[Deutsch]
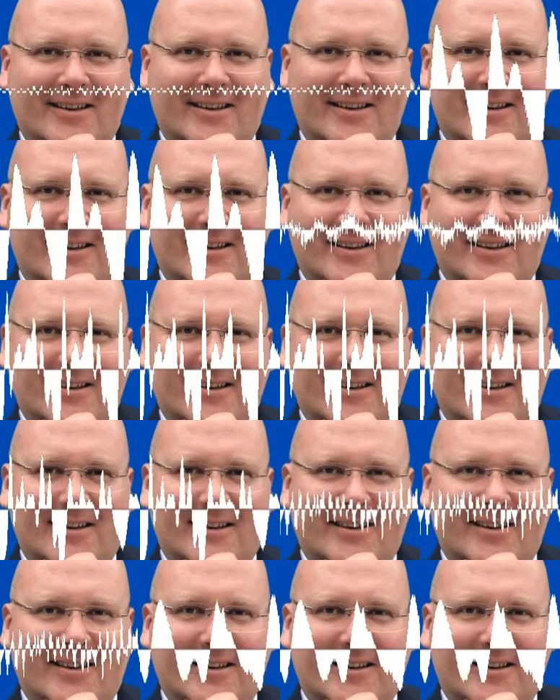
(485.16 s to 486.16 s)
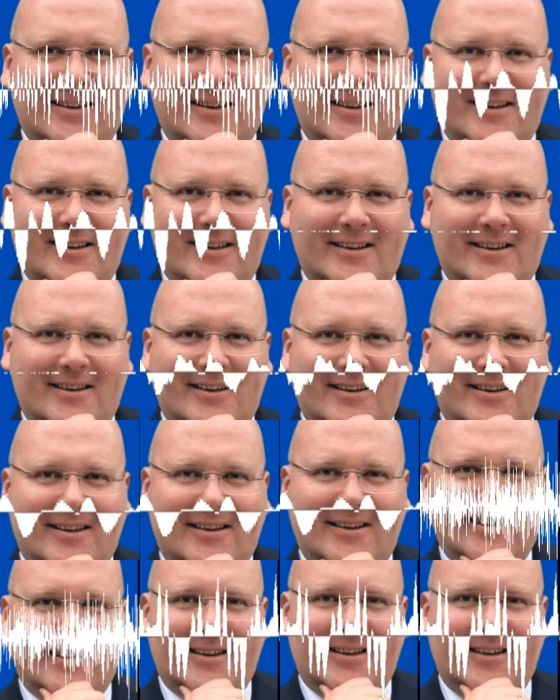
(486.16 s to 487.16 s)
haben die, Förder haben die
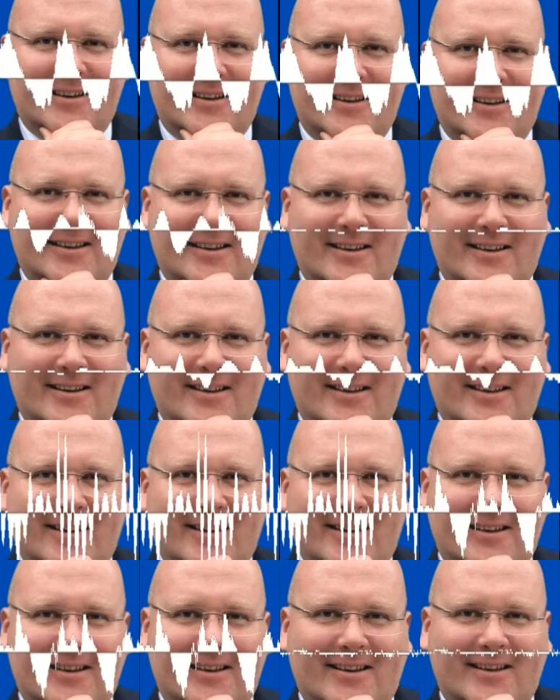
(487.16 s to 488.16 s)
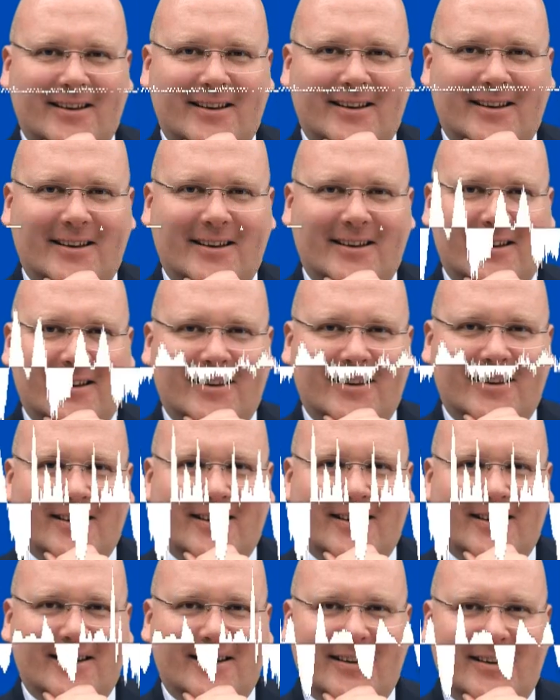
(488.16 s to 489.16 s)
Hausbanken 200 Programme, die sie
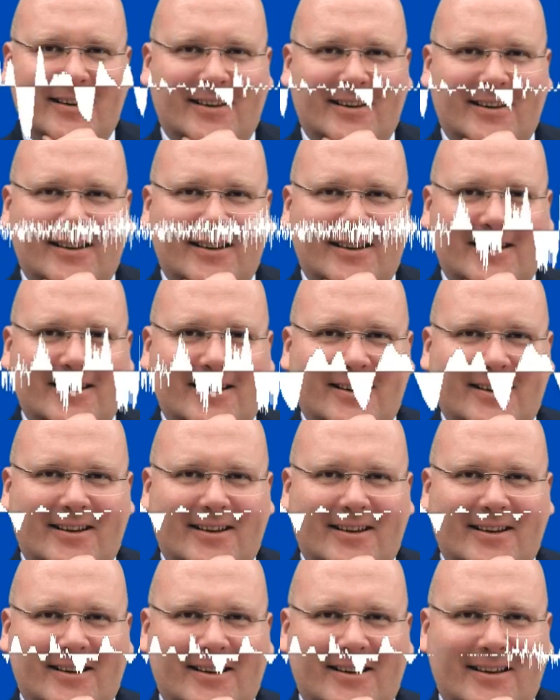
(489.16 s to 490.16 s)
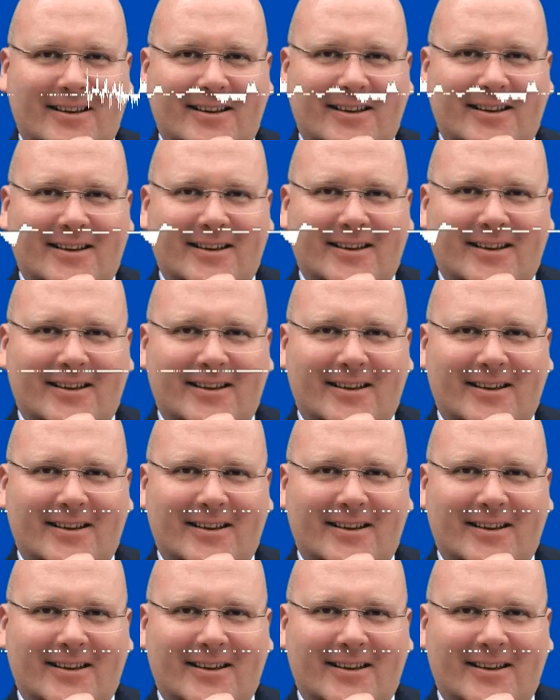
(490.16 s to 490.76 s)
verwalten und vermitteln dürfen.